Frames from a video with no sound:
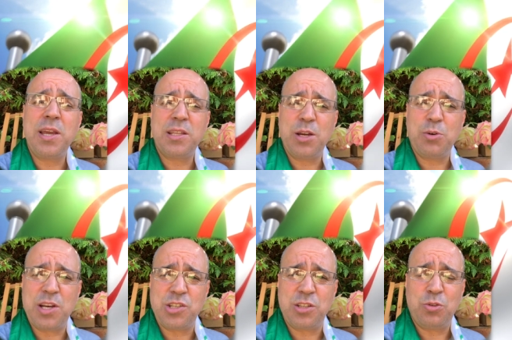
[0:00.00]

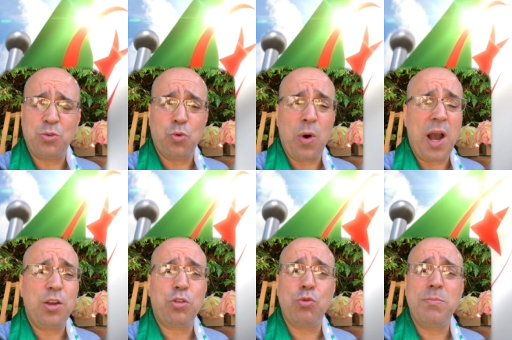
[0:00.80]
يتواجد
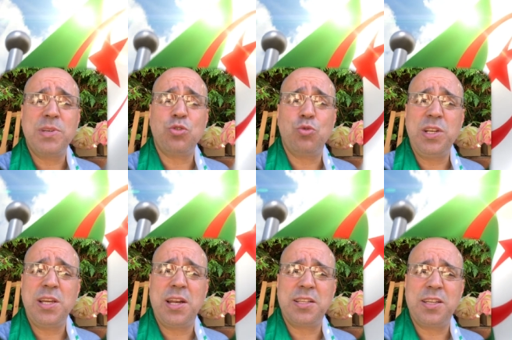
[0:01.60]
وحيث
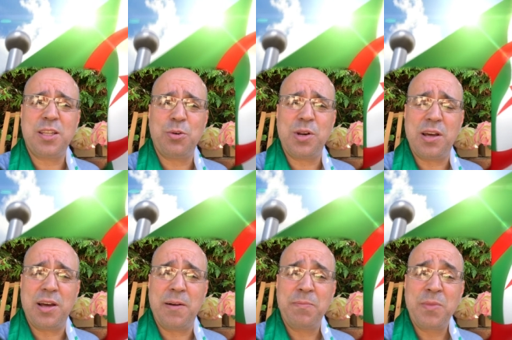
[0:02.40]
المسؤولية التي
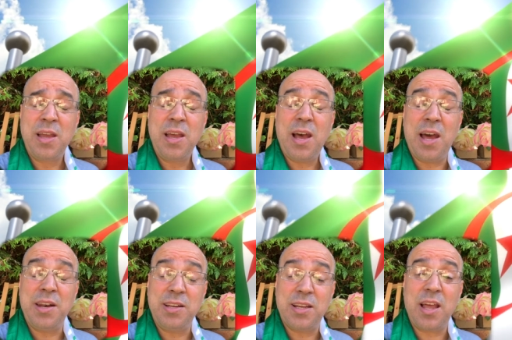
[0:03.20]
يتولاها
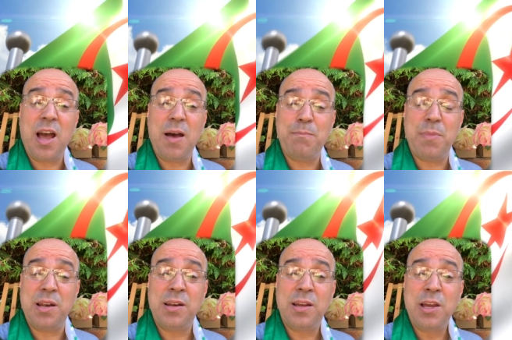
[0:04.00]
أن يتحمل